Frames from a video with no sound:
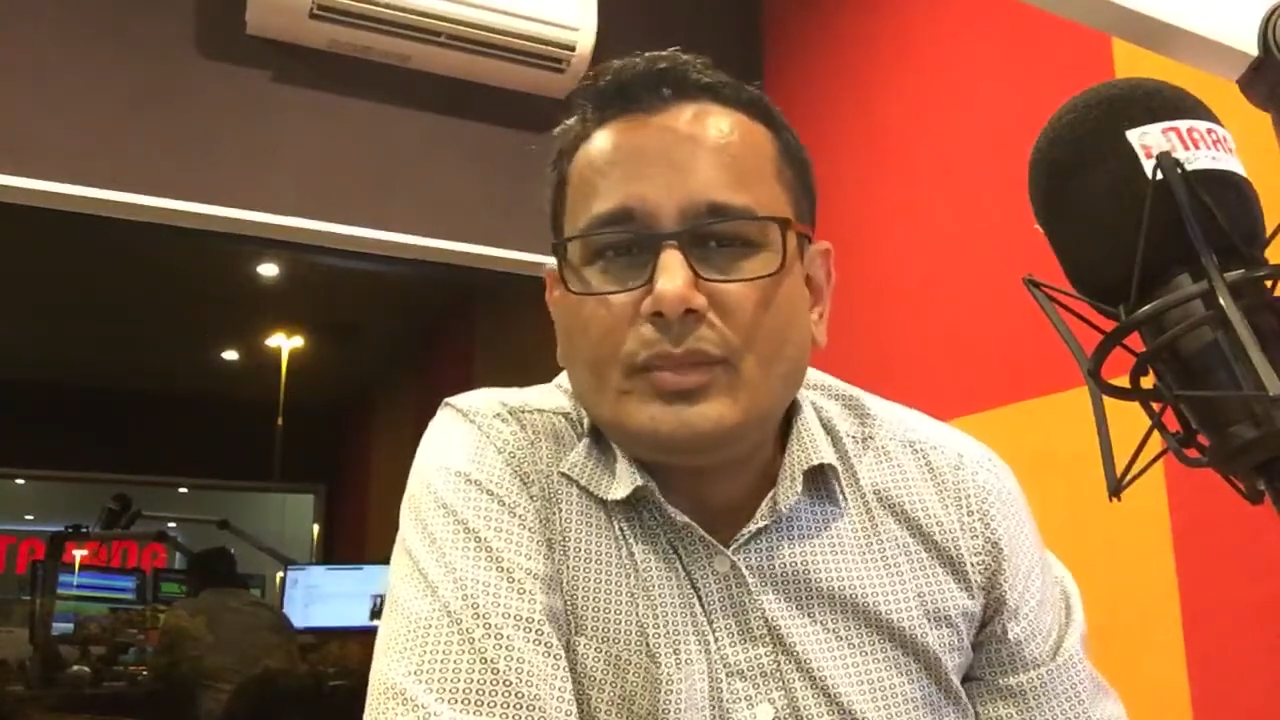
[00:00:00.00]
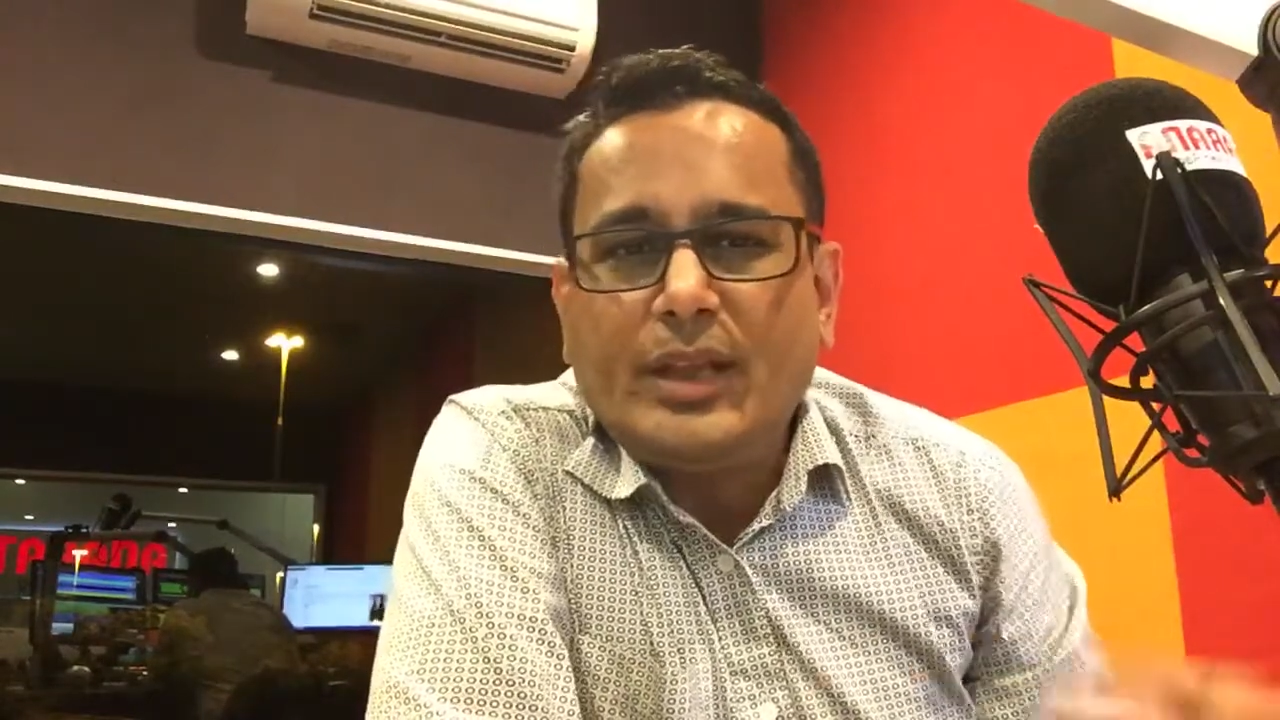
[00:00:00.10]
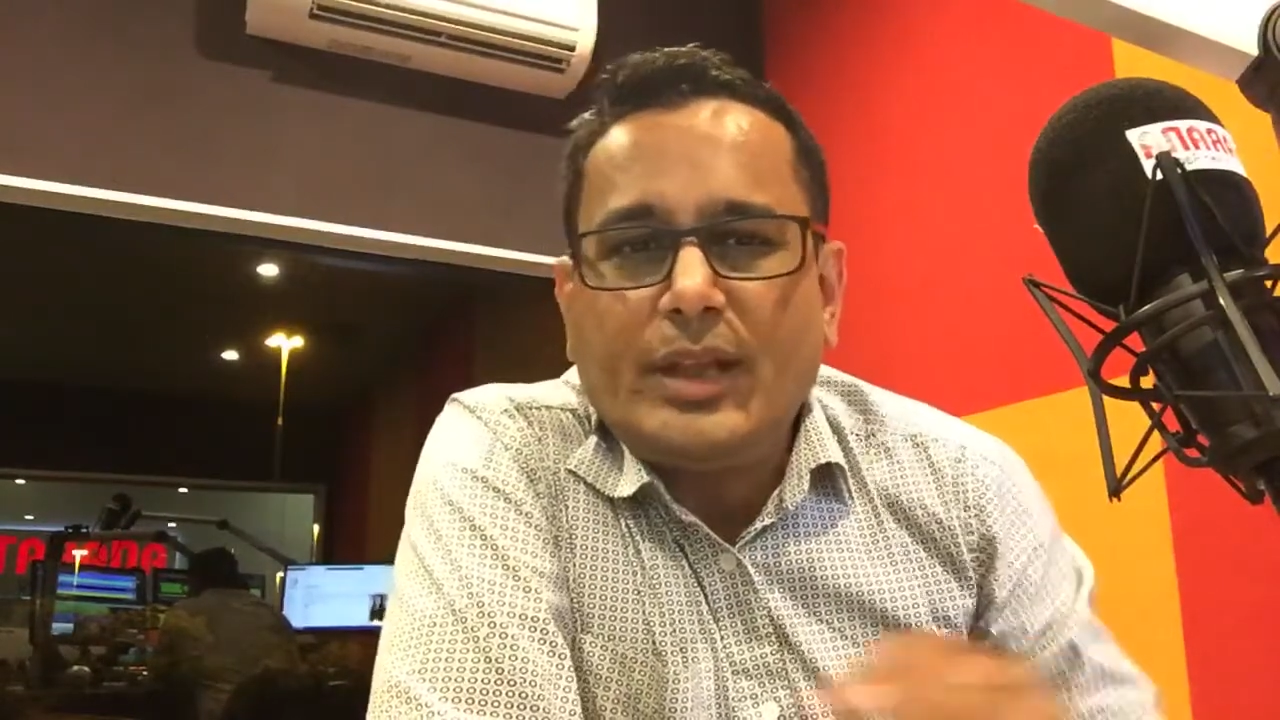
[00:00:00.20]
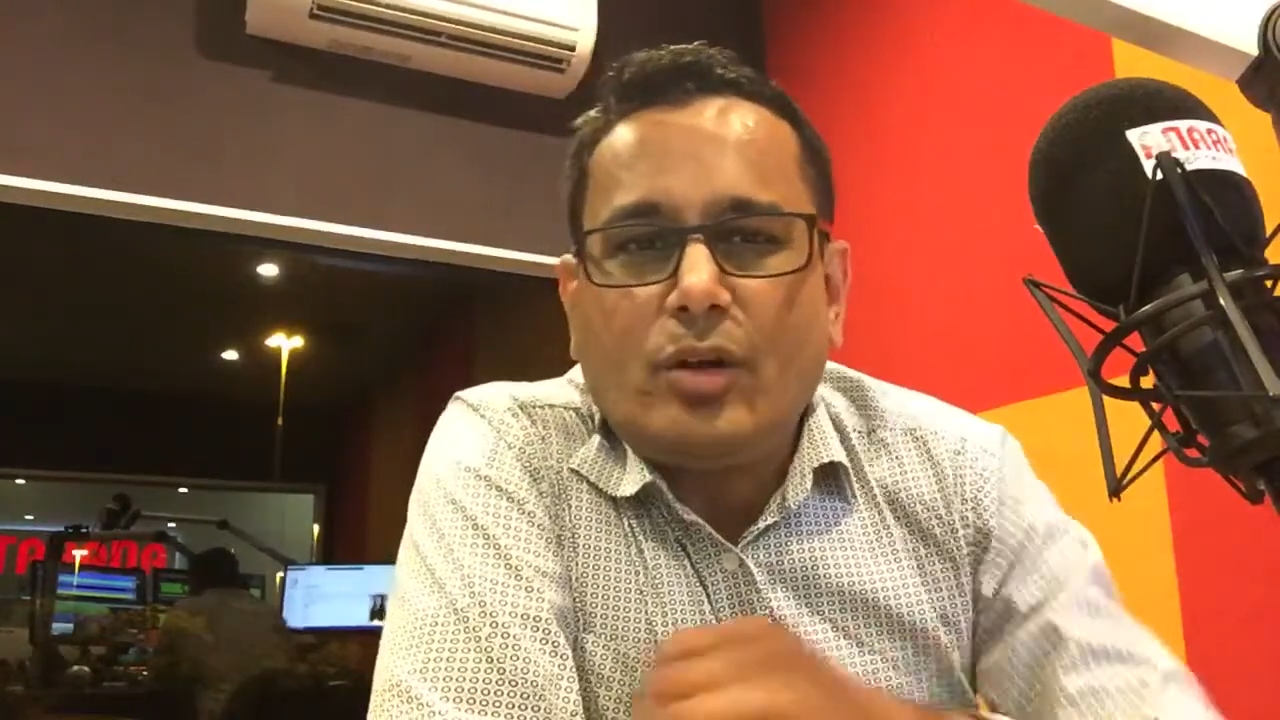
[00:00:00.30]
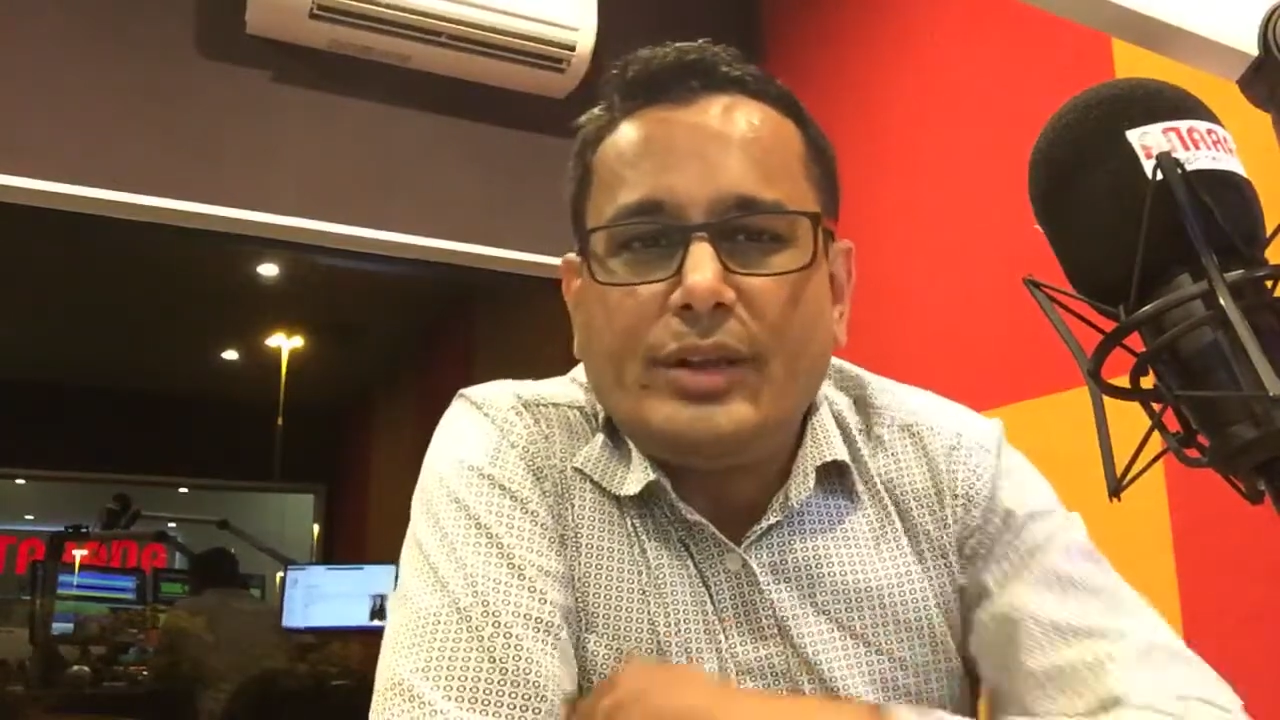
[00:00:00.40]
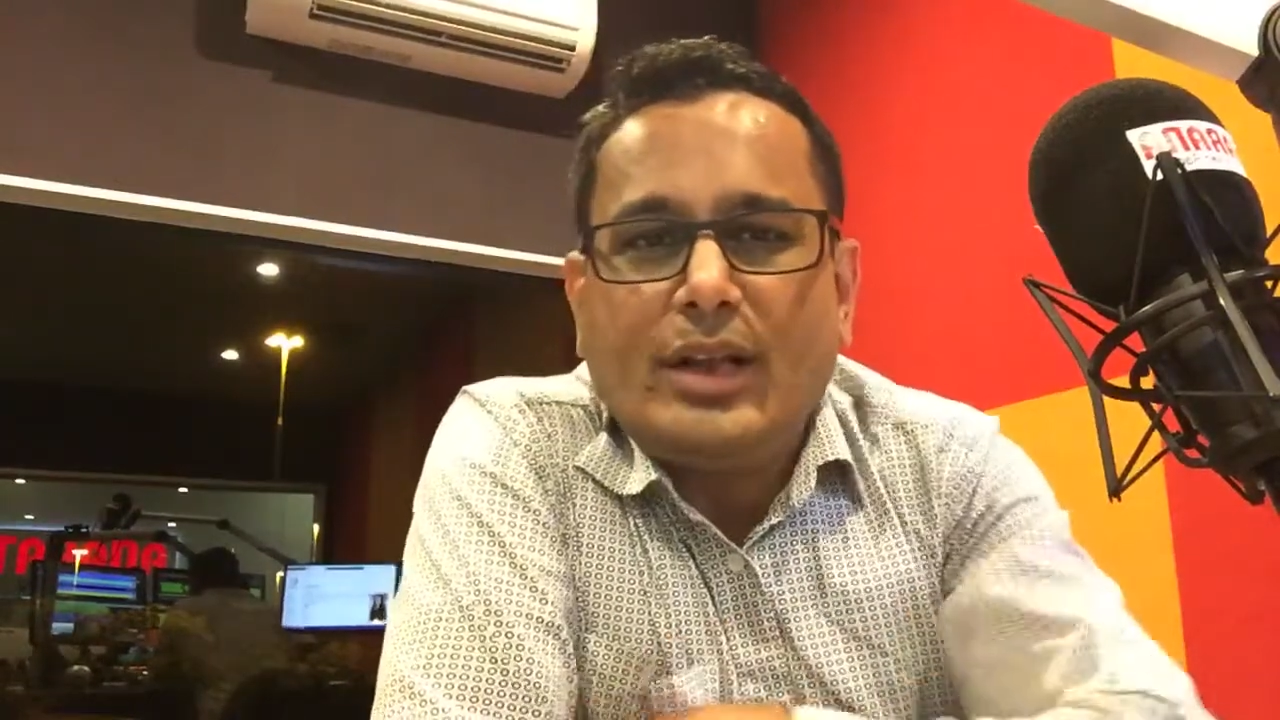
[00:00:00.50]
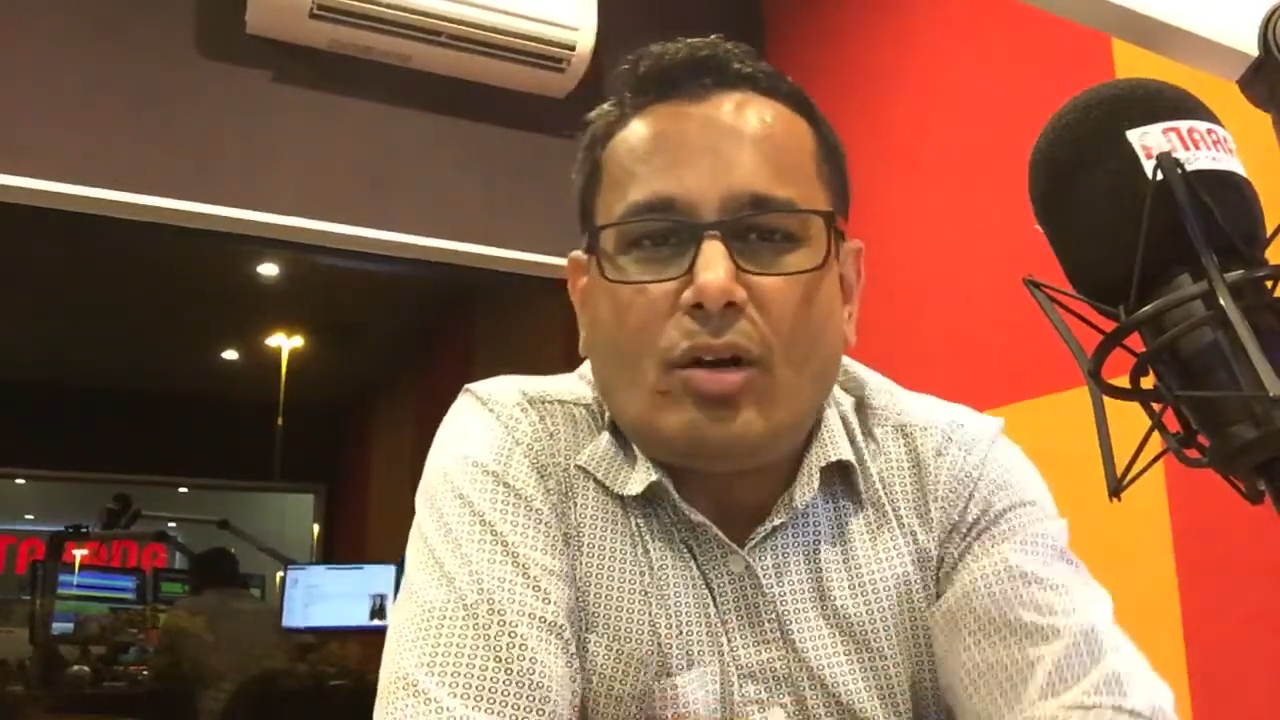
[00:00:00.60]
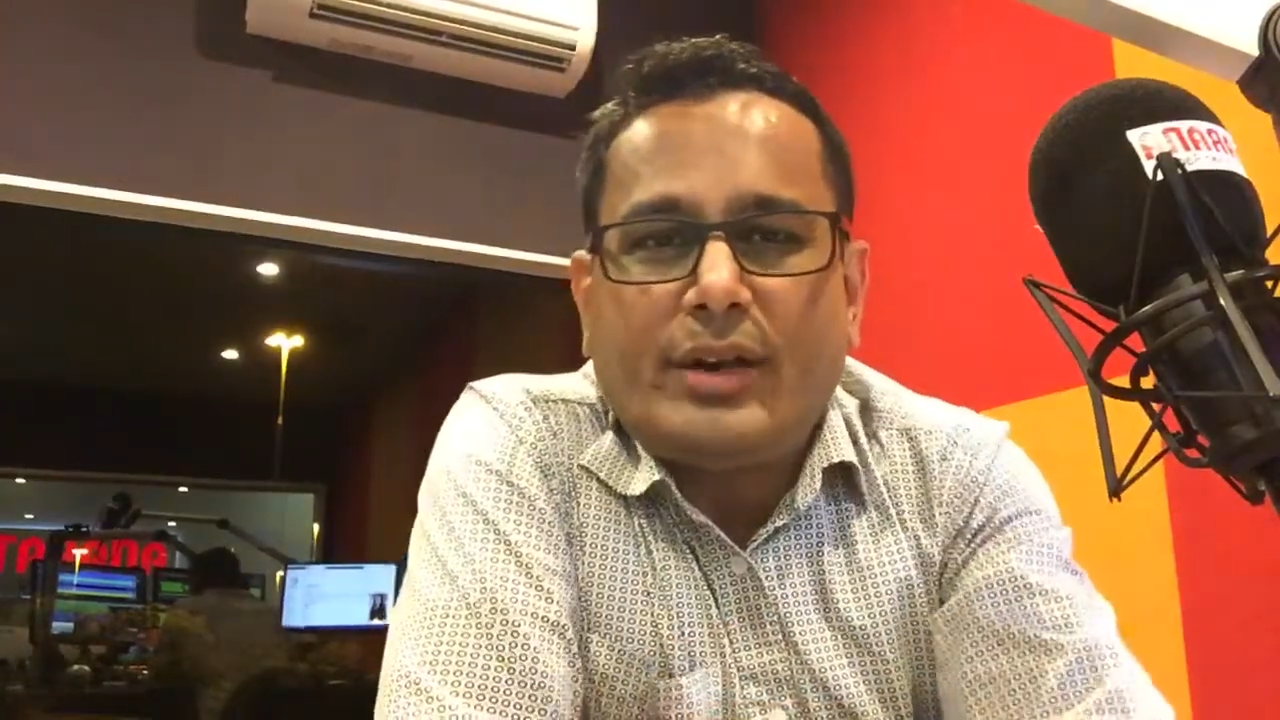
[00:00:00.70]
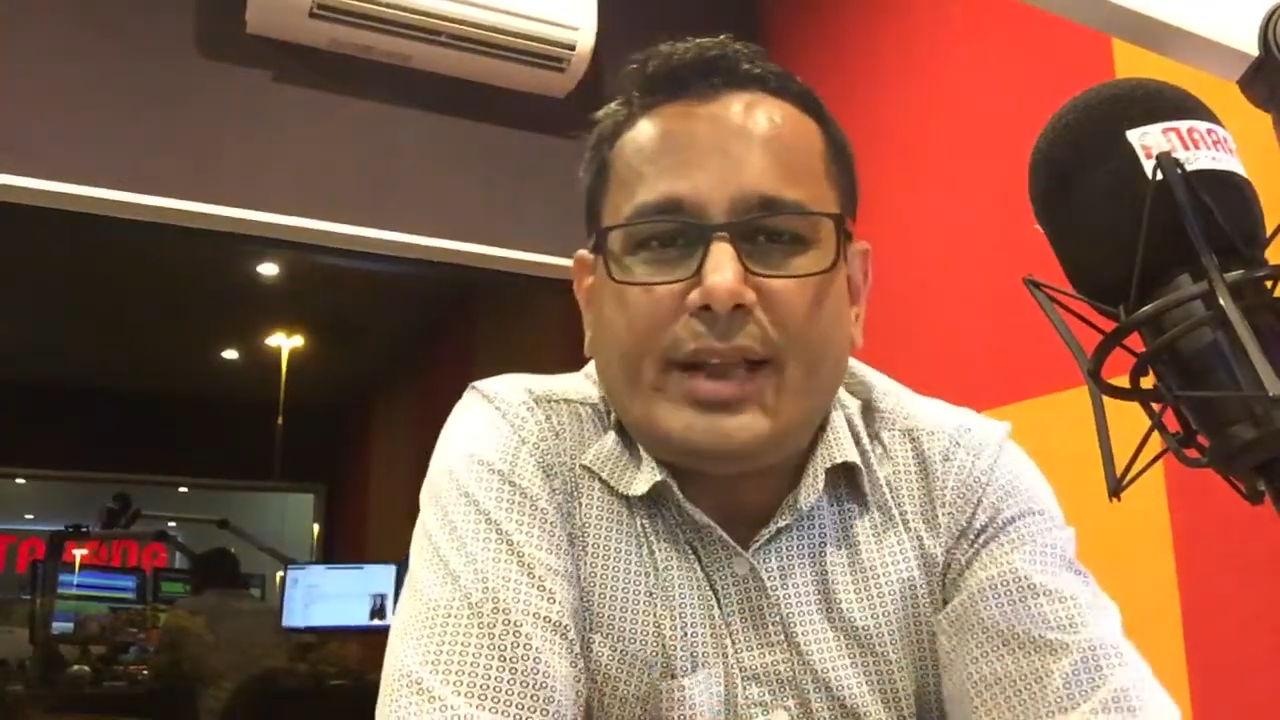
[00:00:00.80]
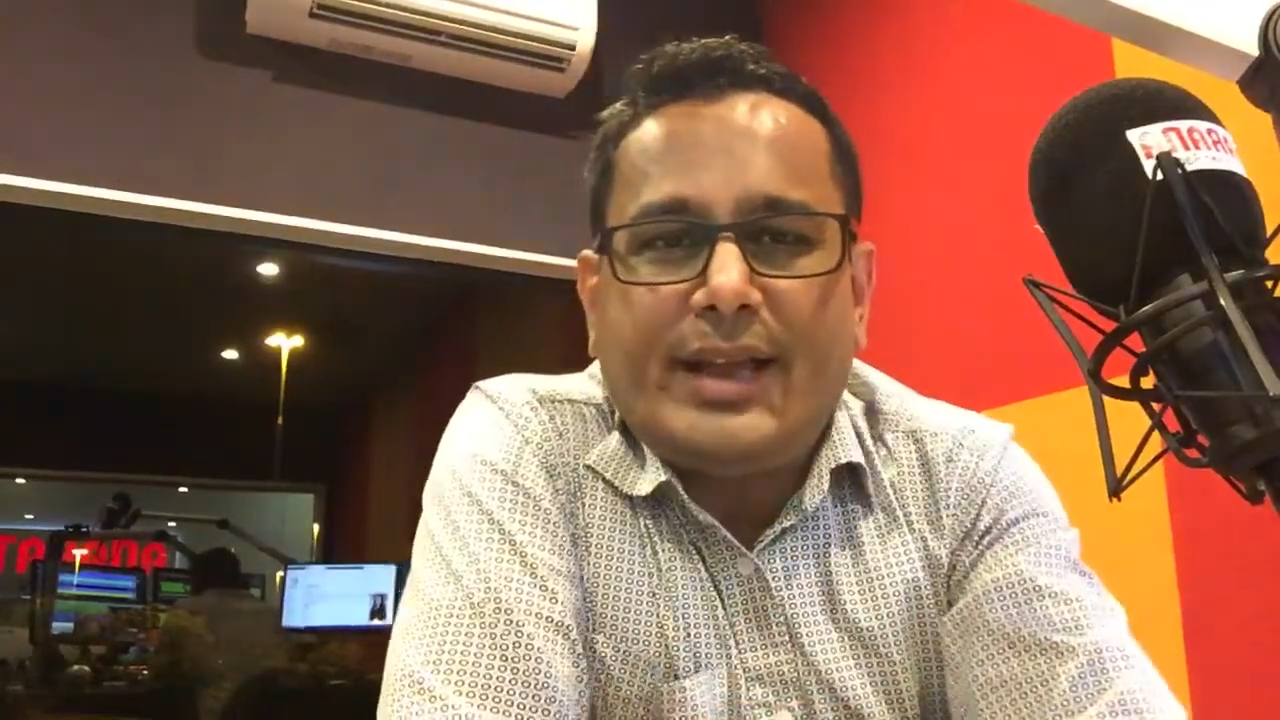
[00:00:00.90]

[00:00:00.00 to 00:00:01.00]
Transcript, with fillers: देखो ये कौन